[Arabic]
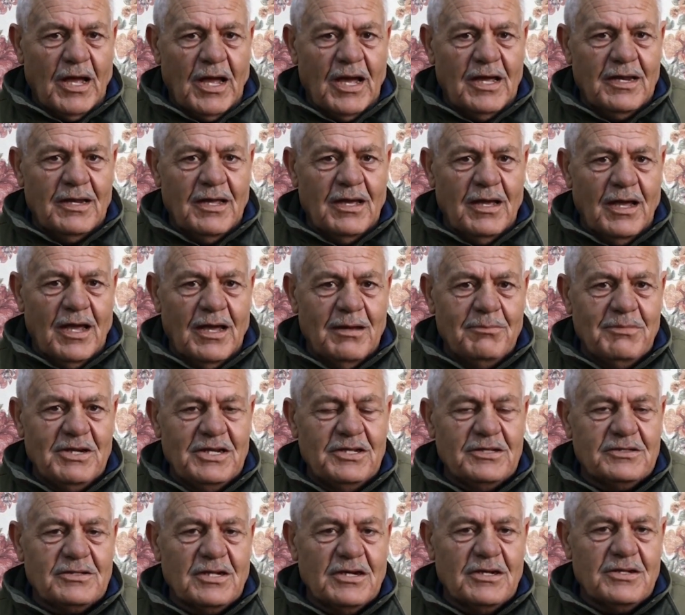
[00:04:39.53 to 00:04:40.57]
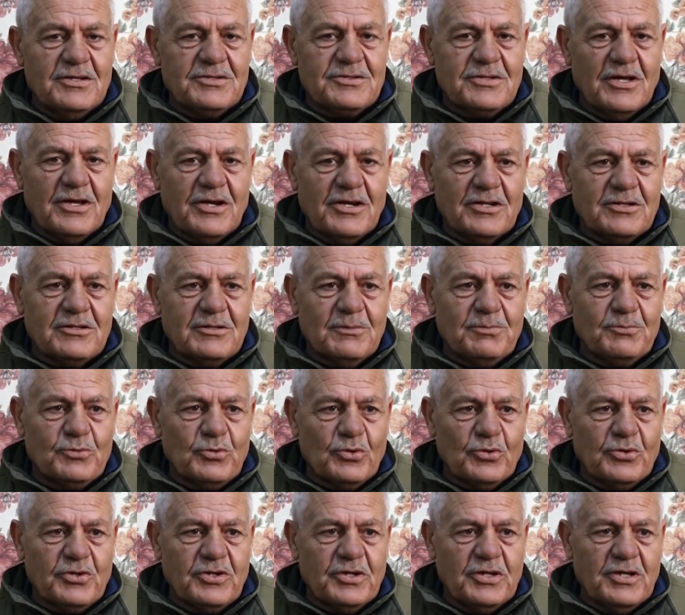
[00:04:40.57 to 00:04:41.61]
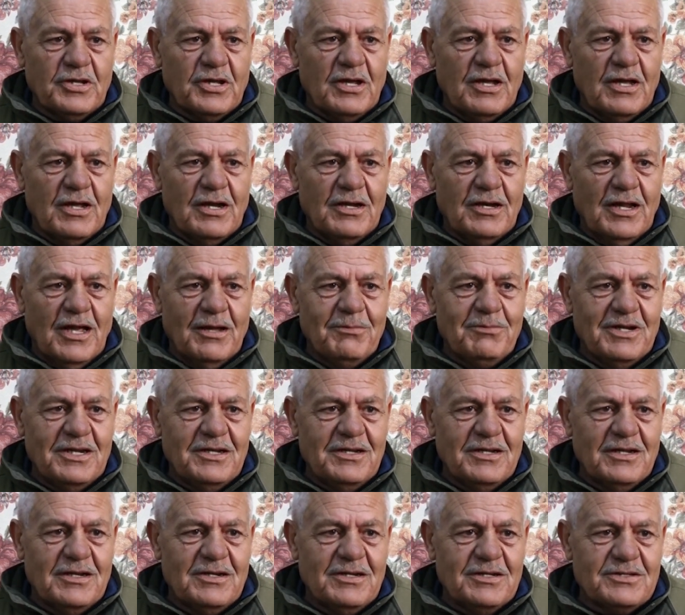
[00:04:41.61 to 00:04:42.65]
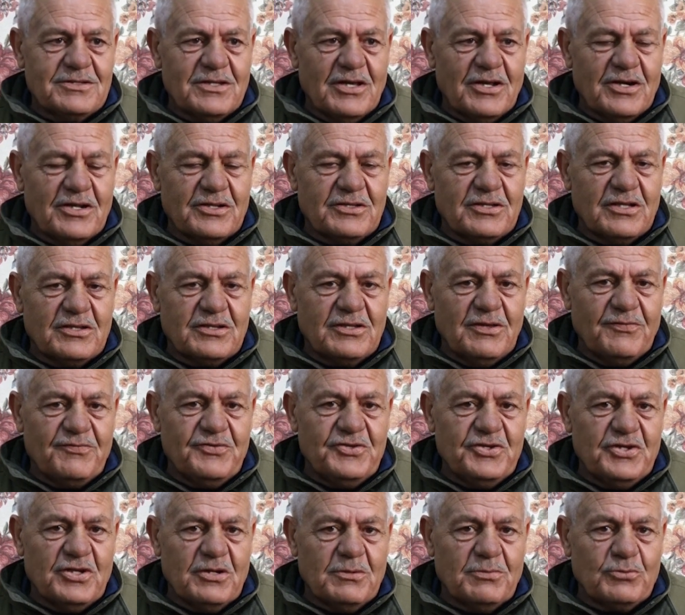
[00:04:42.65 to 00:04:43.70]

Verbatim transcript: على عملية اللي صارت بتركيا العملية اللي صارت التفجير